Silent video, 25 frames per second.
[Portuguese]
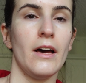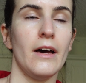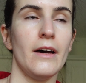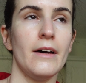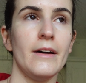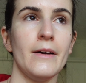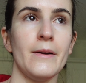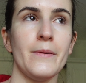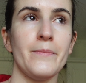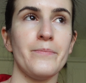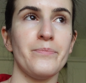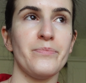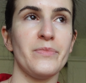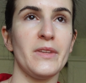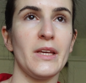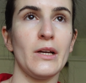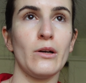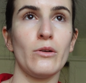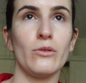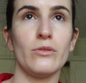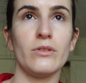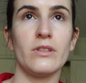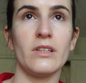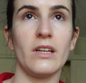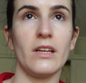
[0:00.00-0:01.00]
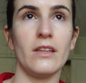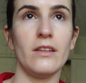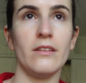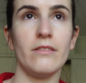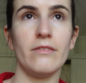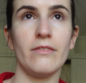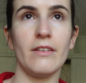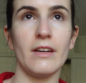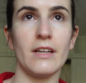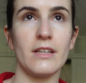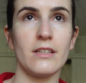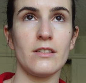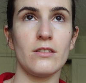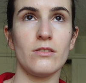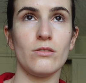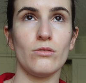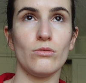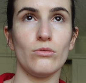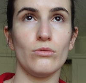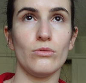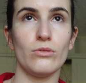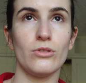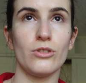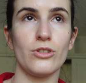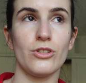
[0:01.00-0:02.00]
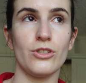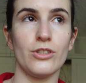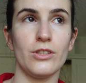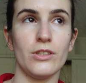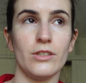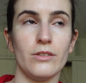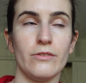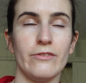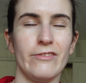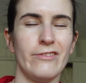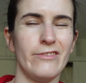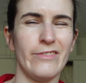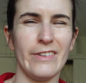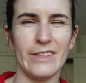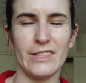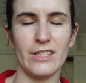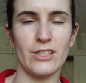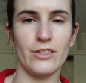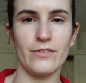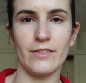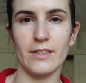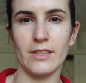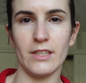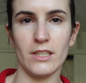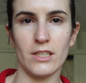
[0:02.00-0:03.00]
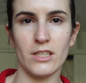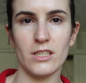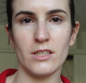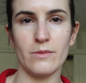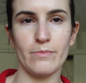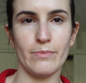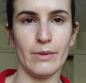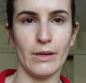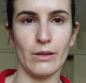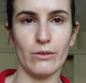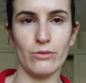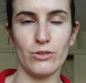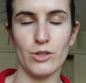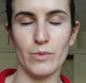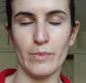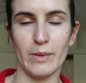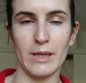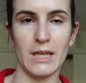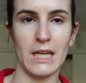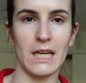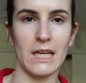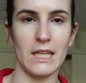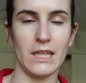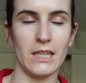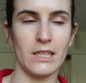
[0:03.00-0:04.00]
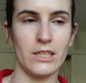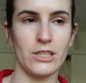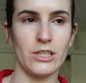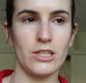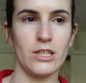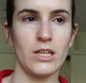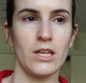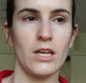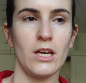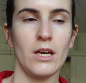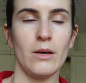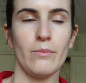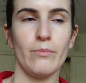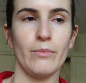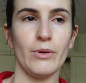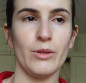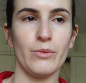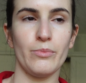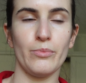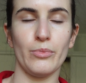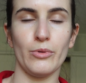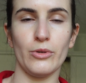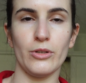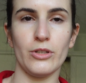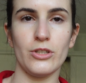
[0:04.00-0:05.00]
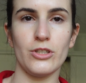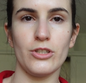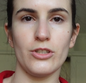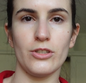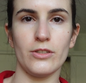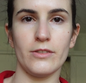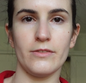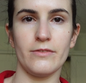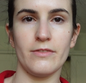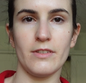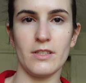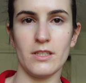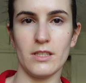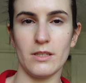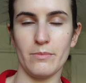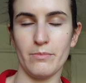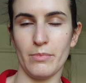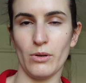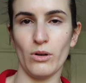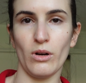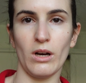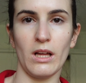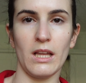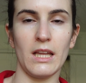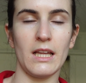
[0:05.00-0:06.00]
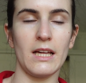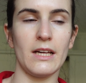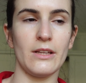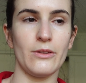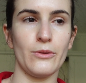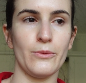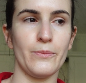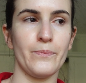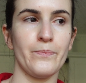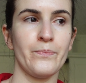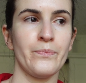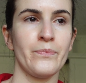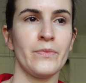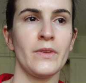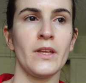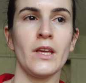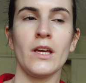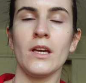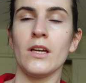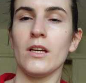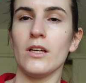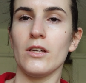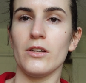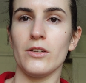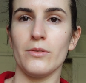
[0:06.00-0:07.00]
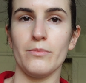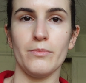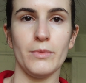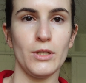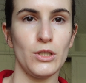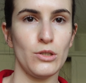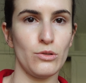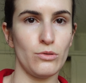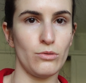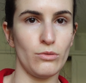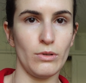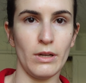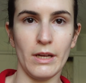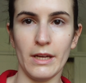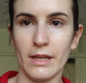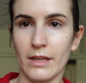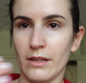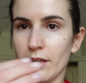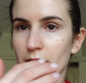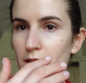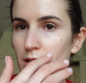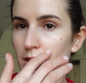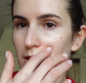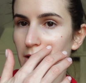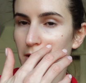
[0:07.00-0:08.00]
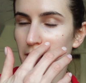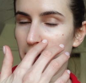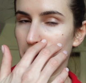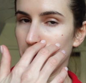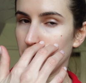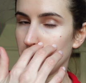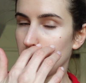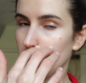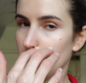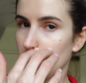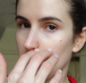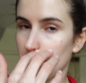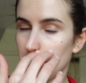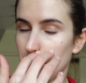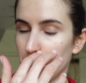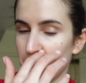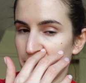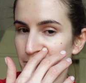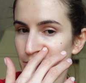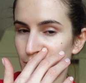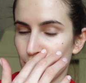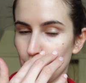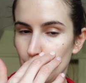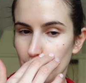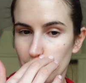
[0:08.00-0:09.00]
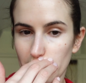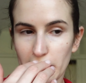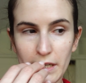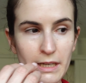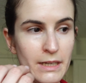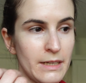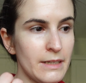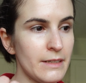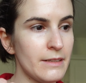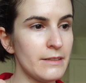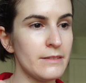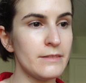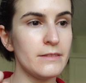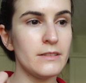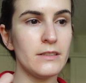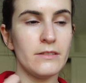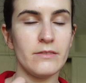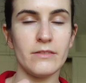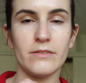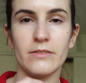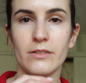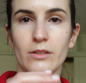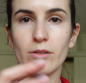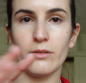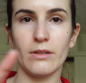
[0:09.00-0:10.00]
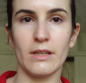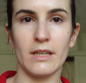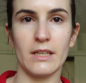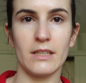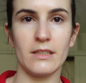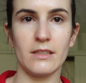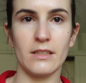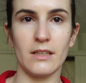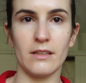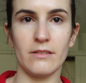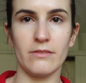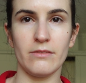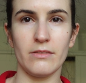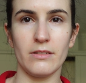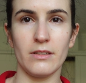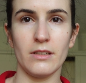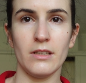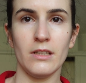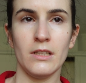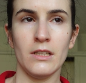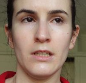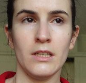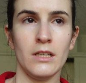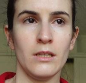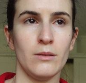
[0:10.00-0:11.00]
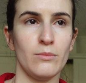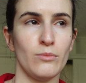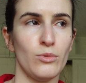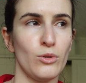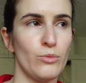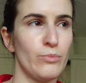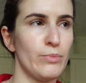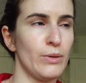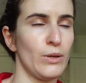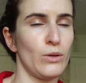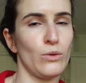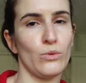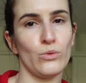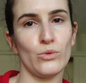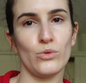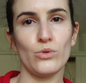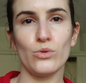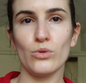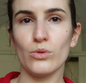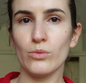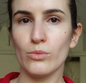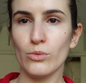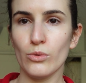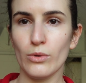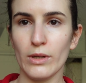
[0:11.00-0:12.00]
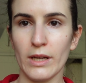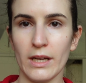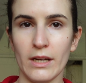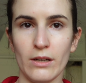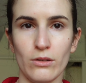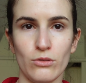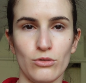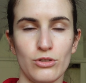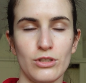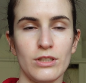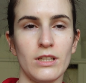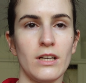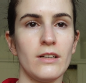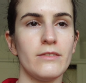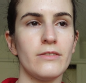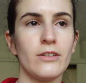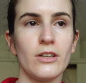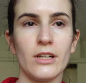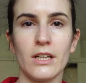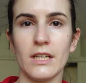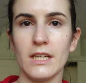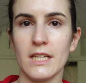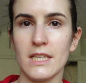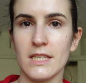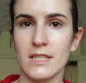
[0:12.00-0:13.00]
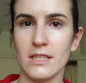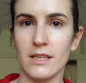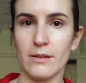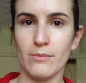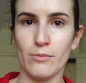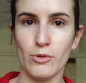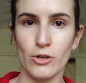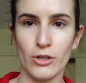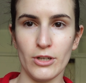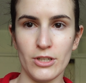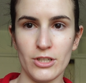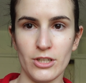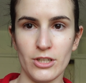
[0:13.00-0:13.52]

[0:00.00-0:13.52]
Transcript: Um, encontrei diversos, eh, diversas fatias de pão espalhadas para depois eh, fazer pão rolado misturei uh, o que era para misturar, tive a ver o que é que estava bom para consumo, o que é que não estava, organizei melhor